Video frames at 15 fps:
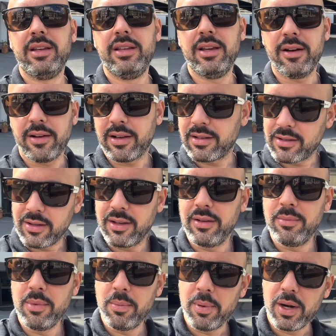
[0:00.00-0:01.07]
e a
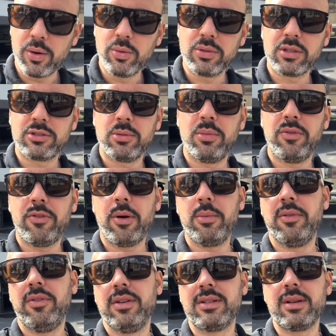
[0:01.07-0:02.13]
e me pergunta sobre
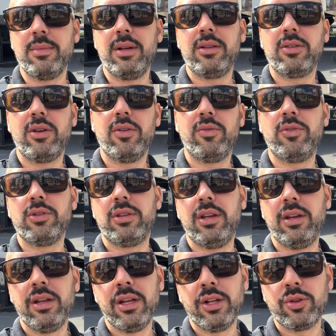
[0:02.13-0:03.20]
forma de financiamento que eu vou
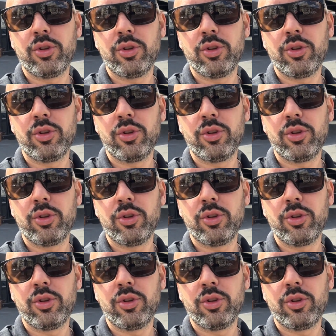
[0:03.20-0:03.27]
ter